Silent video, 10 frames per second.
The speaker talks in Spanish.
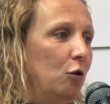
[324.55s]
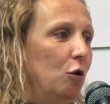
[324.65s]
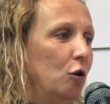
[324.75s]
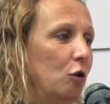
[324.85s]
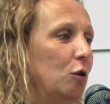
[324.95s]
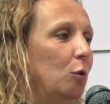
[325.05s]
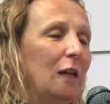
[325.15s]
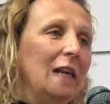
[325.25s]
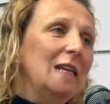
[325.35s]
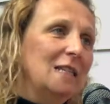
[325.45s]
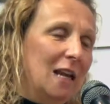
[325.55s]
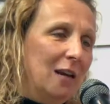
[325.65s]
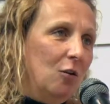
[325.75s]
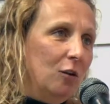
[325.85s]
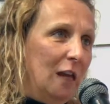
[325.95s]
no, no se
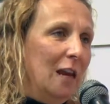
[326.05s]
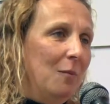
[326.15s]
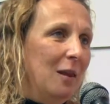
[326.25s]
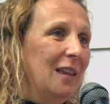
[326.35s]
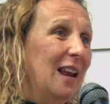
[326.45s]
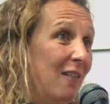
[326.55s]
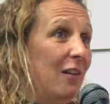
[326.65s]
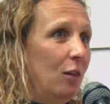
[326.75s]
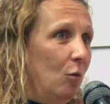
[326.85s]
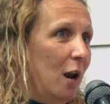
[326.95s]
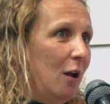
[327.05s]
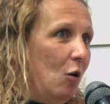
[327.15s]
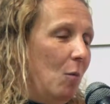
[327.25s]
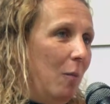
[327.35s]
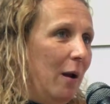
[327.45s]
utilizan cotidianamente las verduras
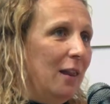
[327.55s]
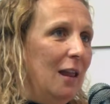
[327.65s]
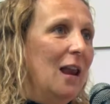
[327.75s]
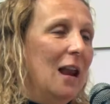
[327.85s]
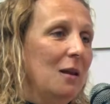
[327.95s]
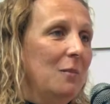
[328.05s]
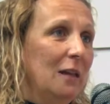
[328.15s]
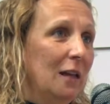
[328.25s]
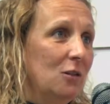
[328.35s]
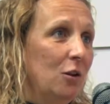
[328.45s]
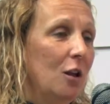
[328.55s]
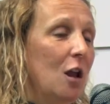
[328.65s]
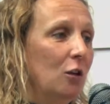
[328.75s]
como parte de la alimentación.